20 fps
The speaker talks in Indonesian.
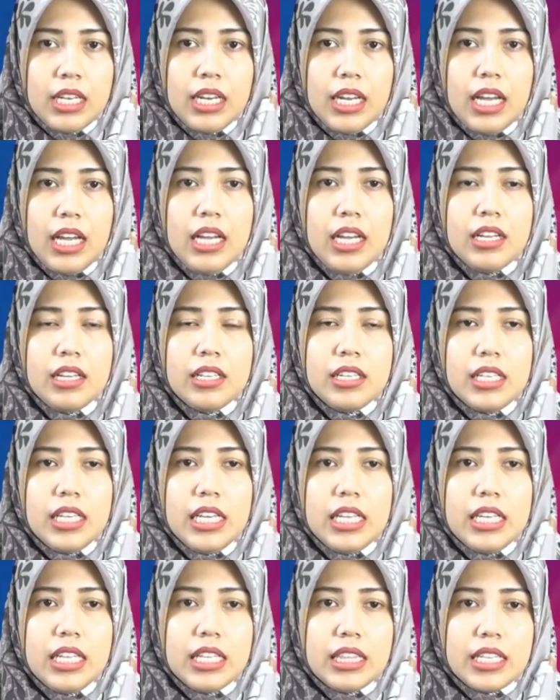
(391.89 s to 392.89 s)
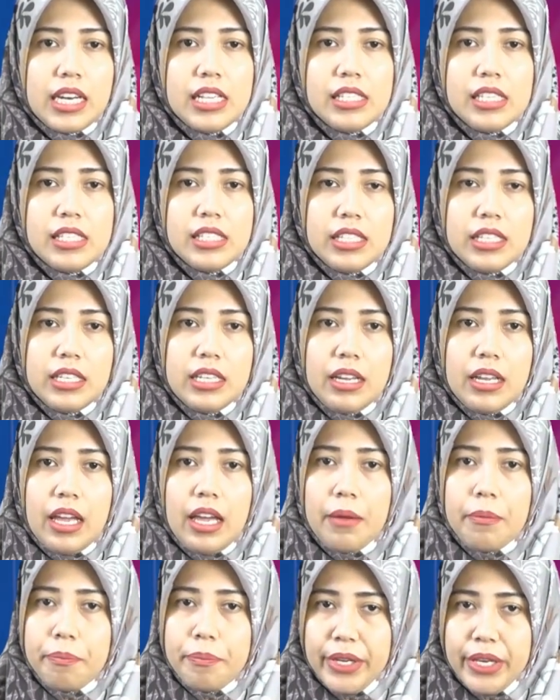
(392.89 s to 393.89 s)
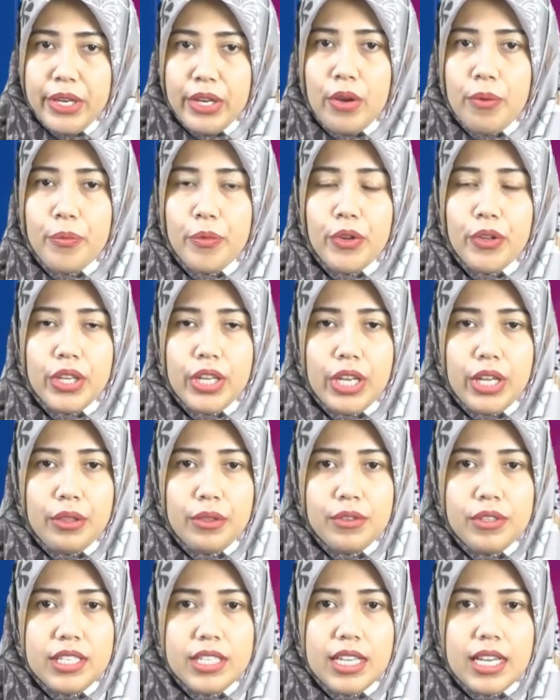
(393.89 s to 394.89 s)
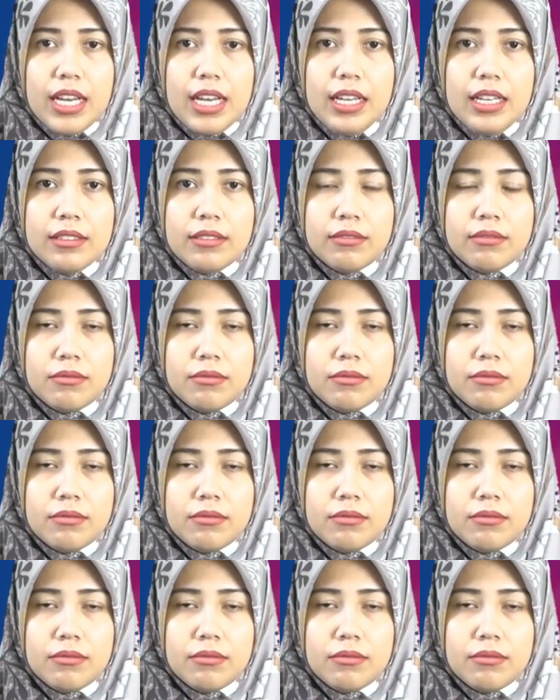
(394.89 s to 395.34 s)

Nah, ini transisi epidemiologi itu dia